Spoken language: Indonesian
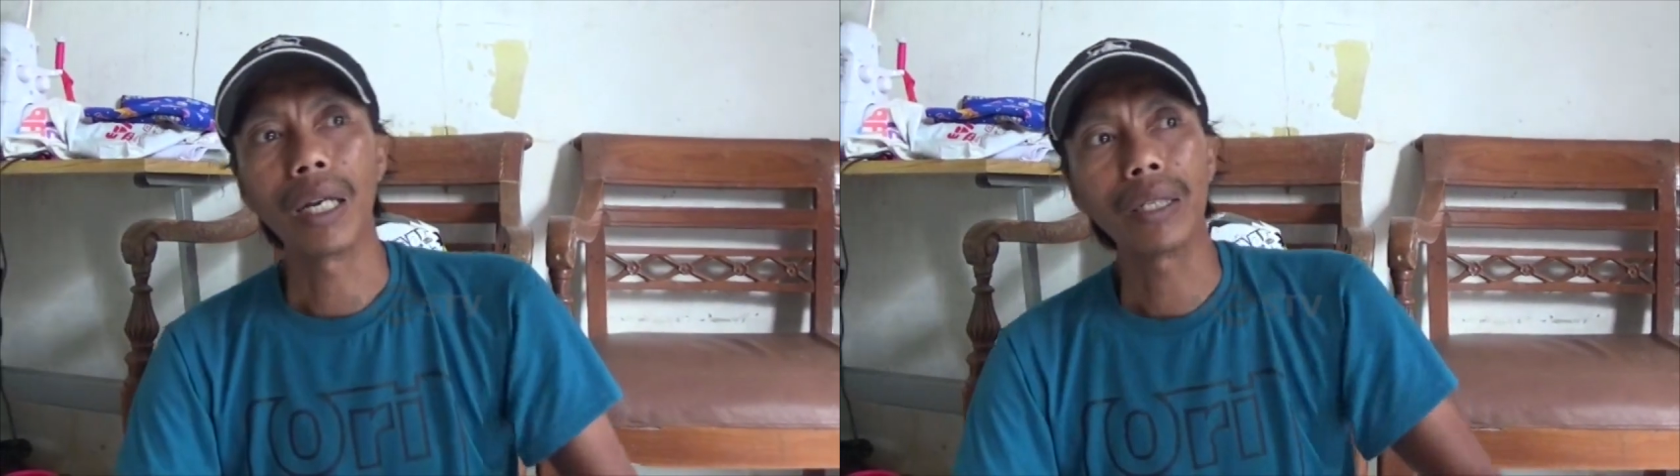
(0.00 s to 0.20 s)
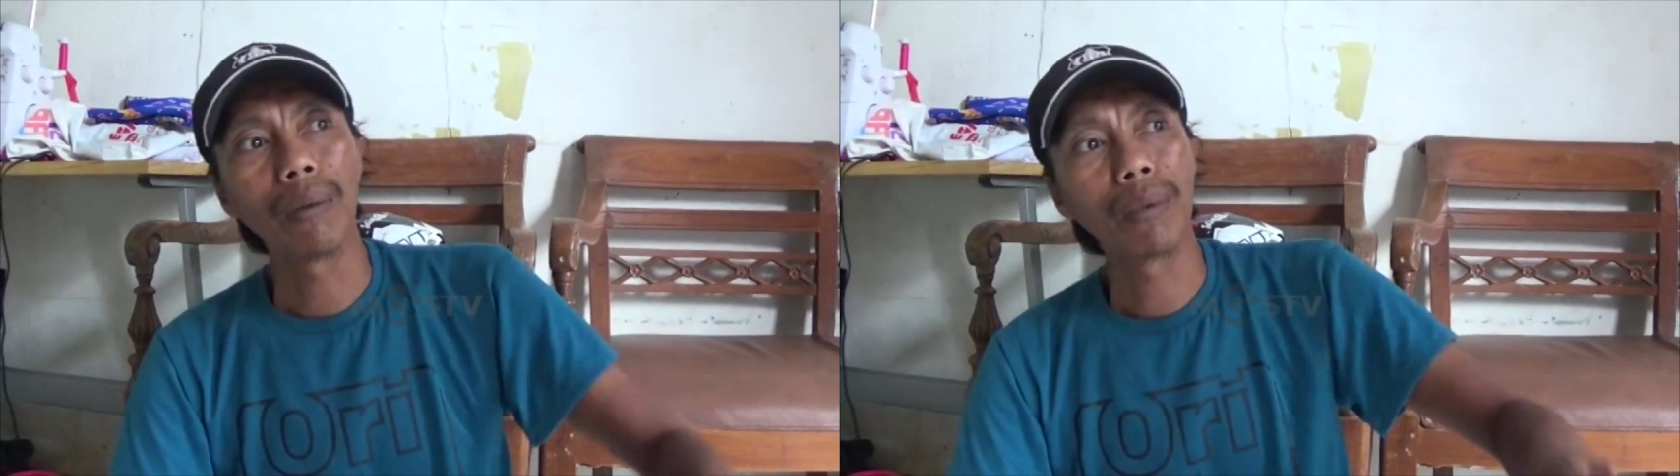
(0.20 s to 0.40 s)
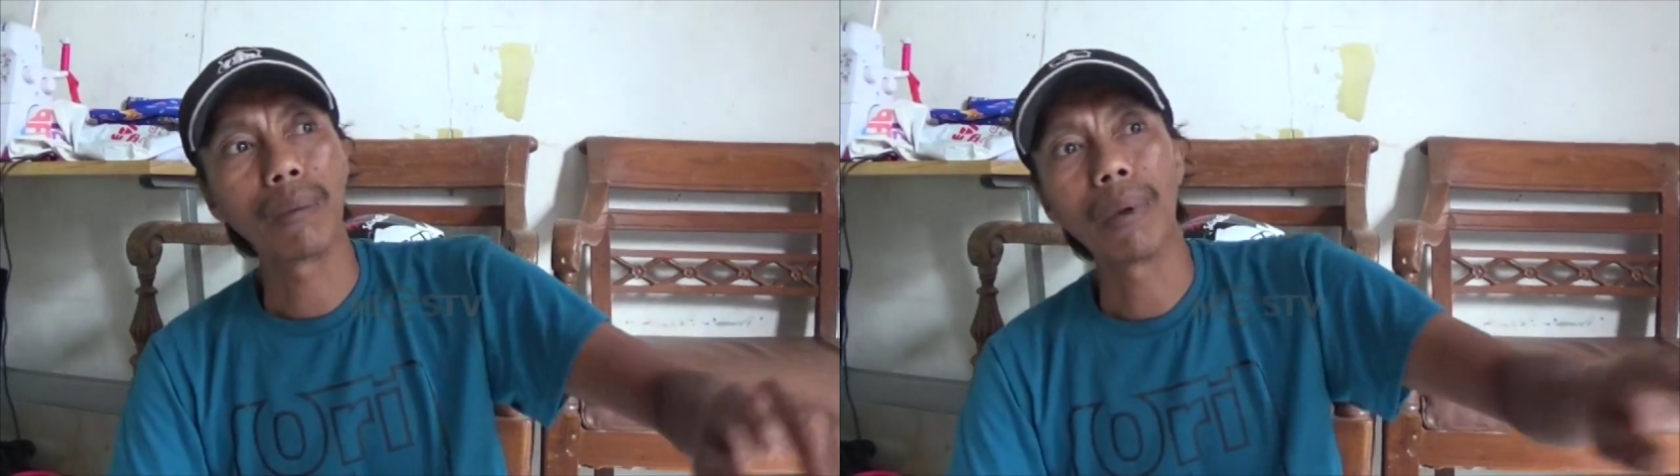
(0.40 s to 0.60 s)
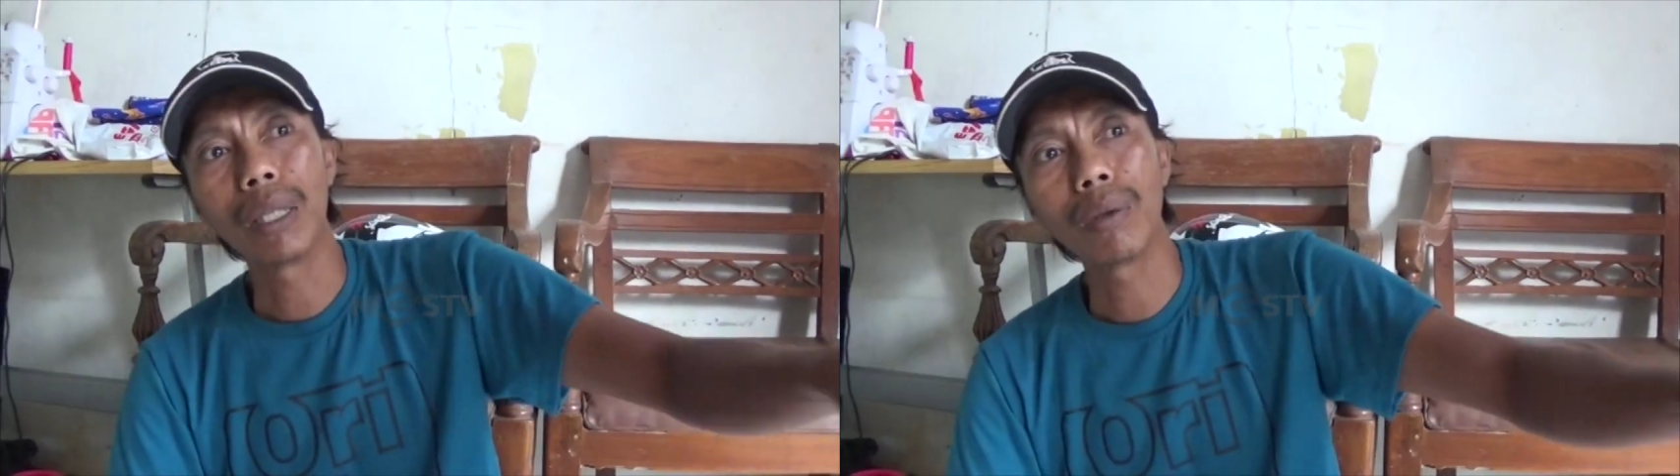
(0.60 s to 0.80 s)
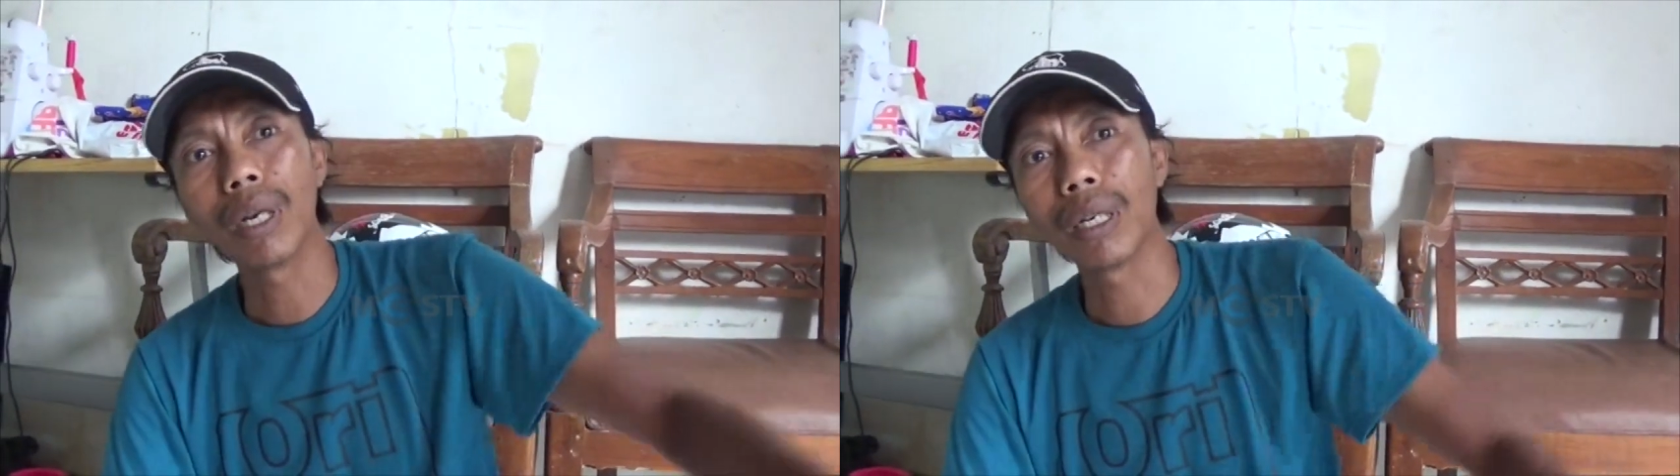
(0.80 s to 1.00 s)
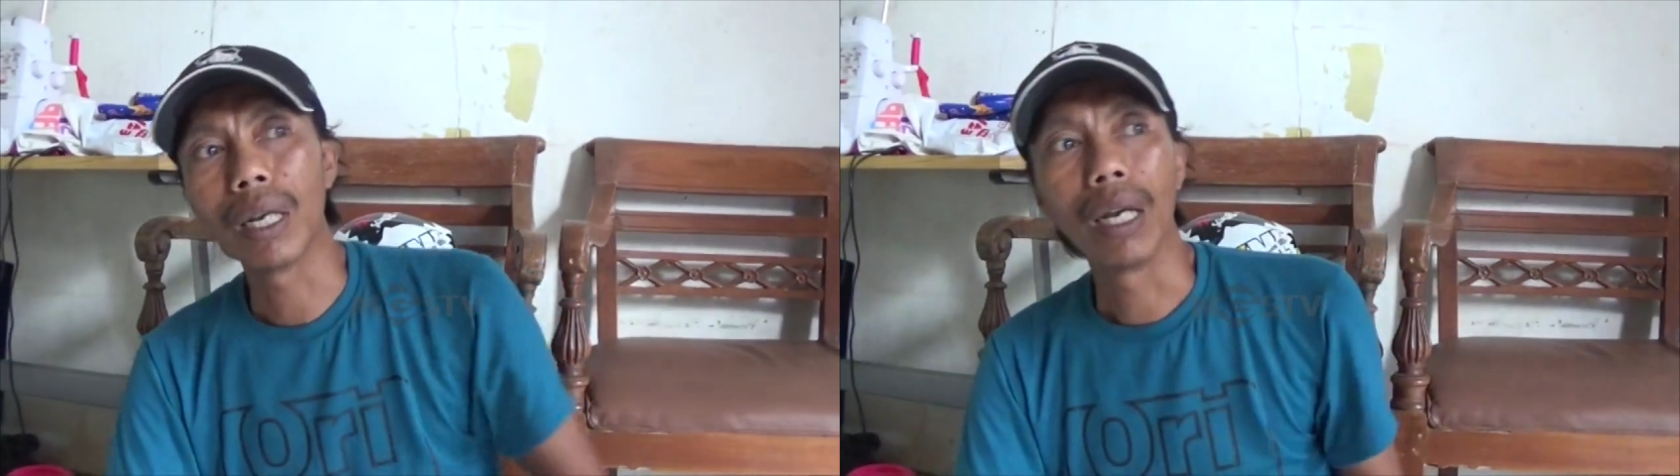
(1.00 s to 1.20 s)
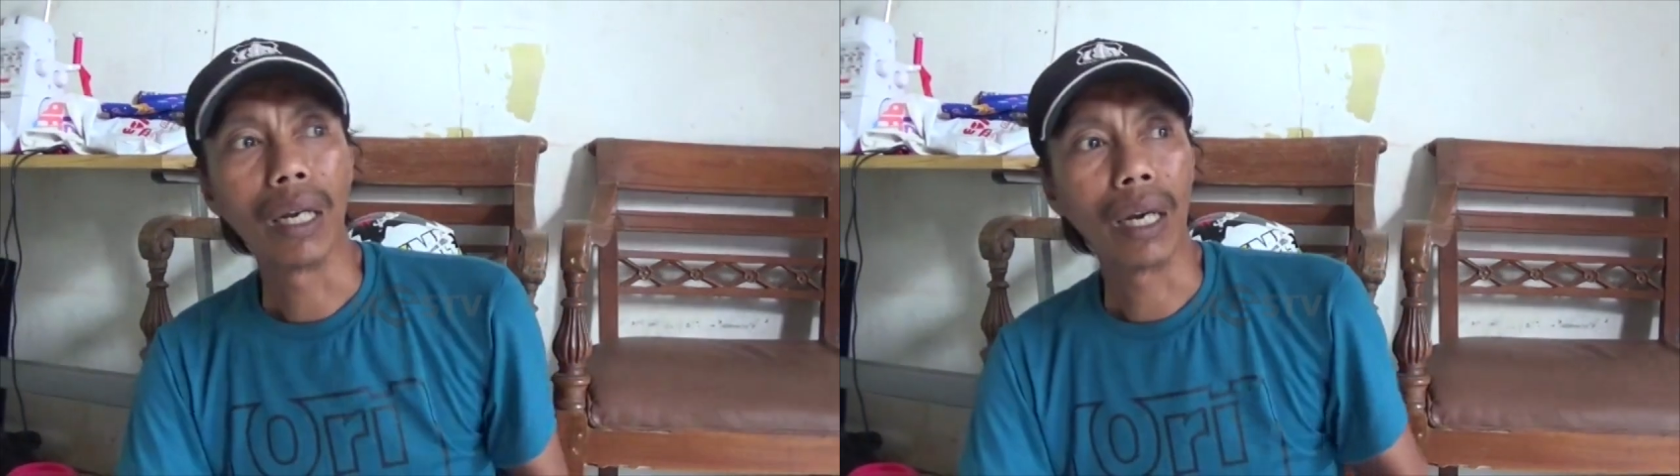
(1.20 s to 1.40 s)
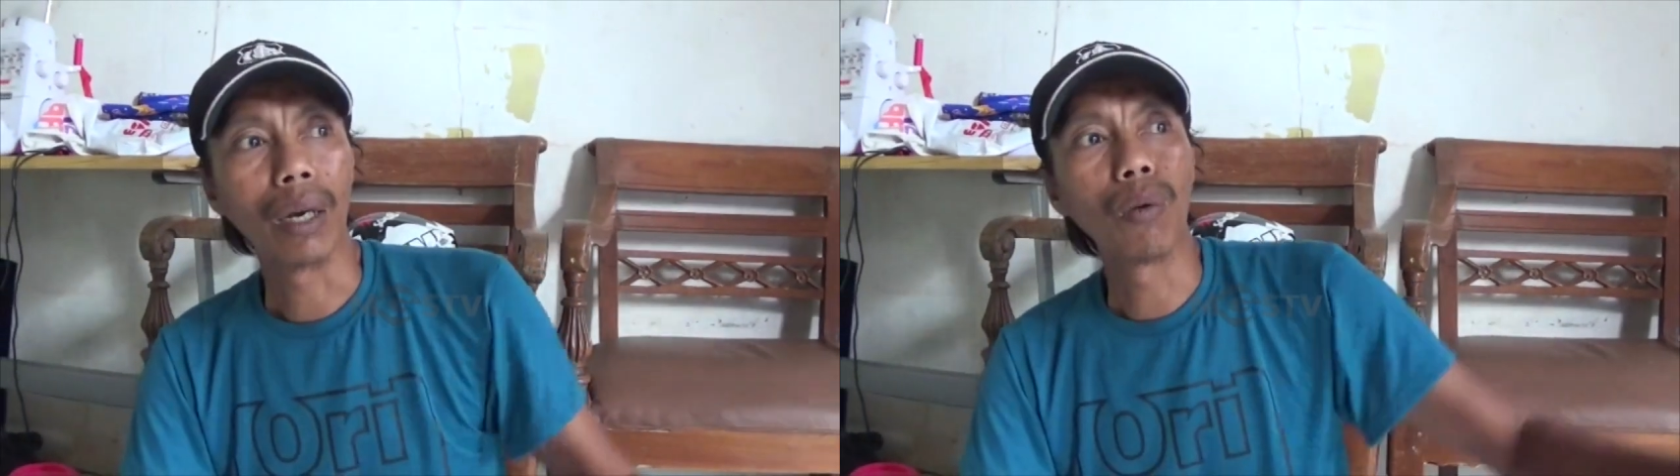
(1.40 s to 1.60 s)
saya minta bantuan
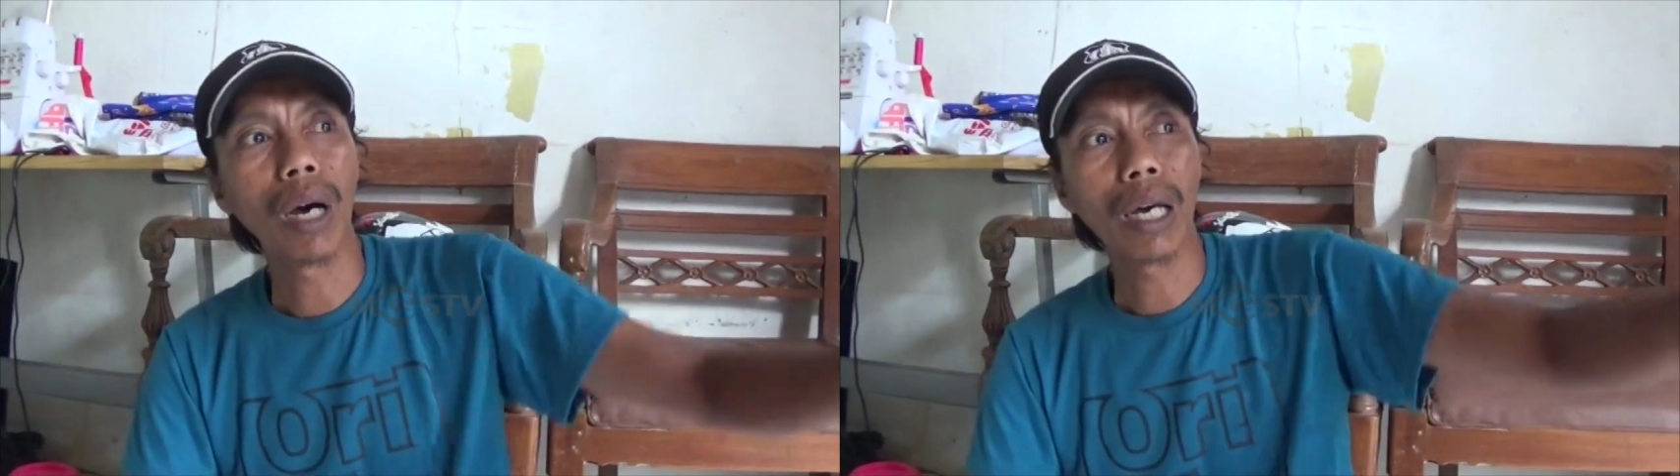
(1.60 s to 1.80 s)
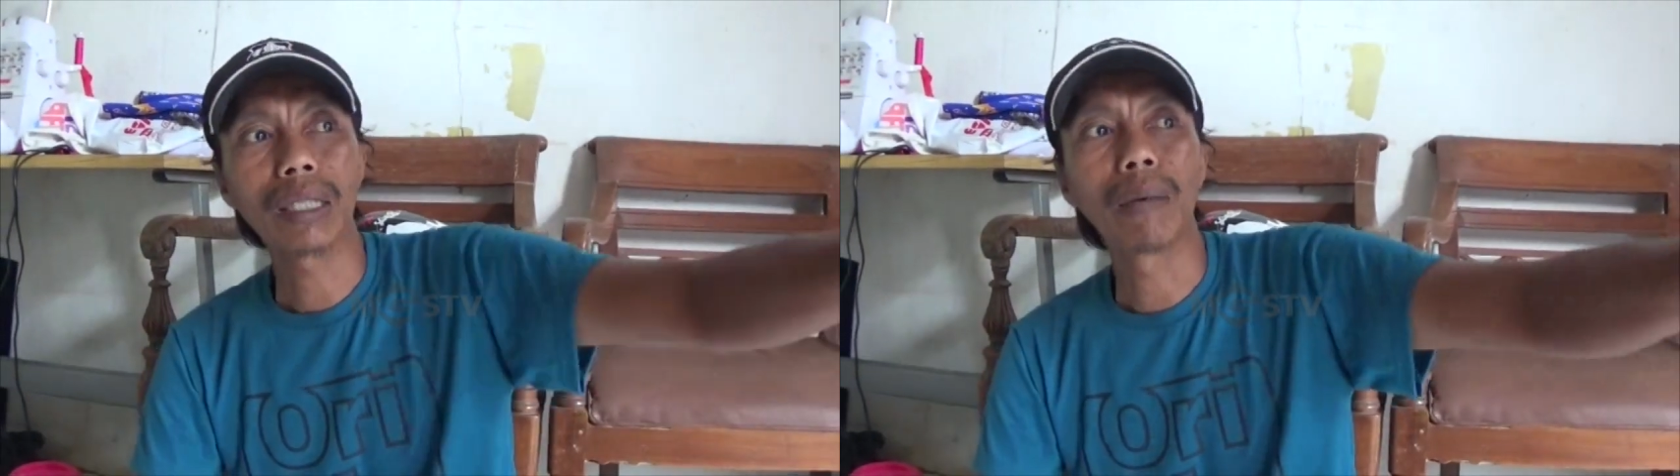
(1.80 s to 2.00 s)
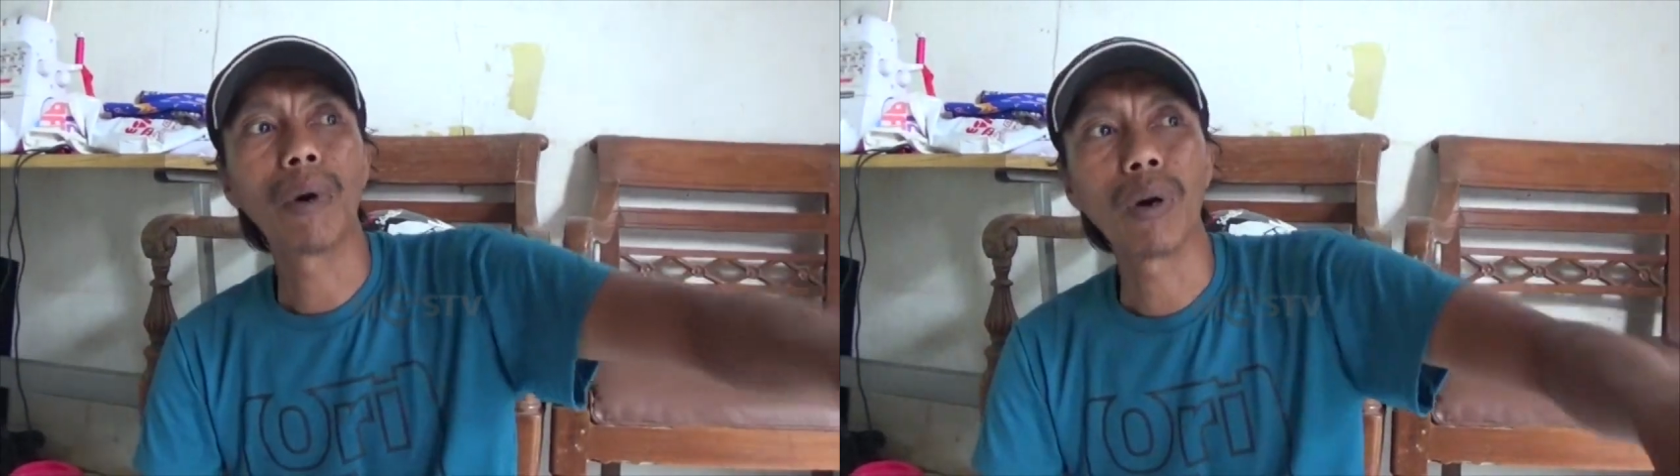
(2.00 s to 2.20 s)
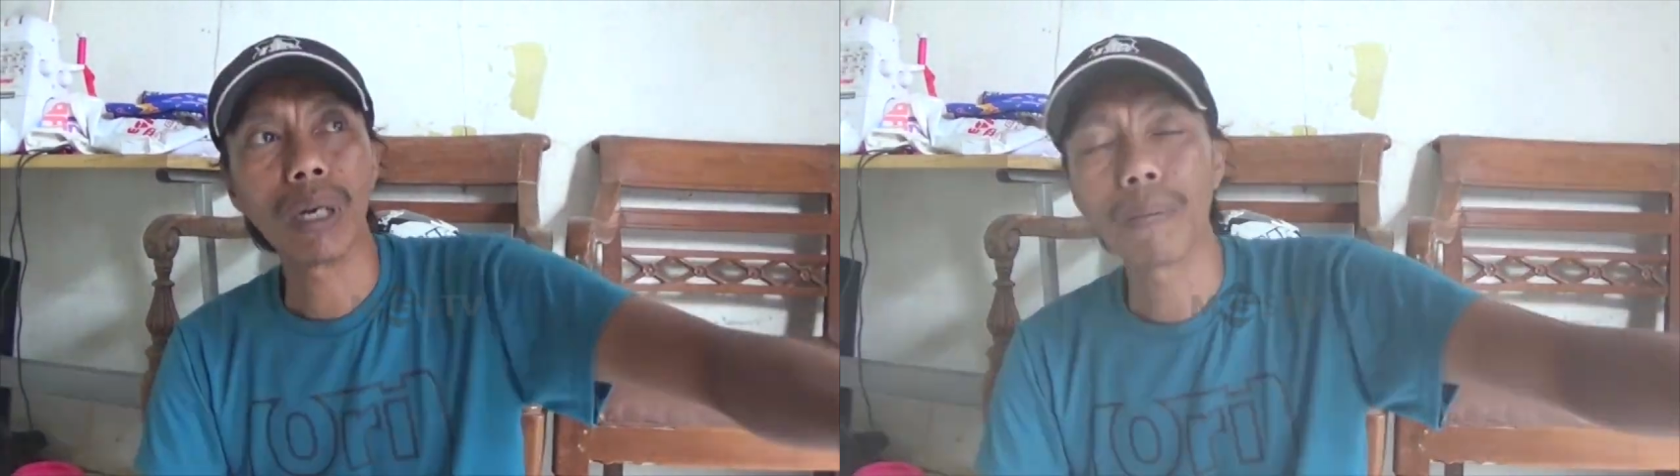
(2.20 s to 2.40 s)
keluar sama orang